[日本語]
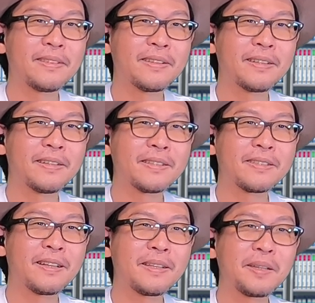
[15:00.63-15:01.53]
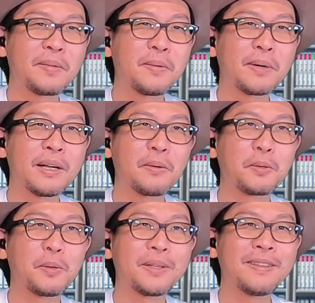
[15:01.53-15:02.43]
いやー、最高か。こ
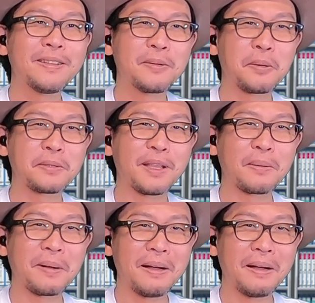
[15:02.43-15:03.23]
こは天国なの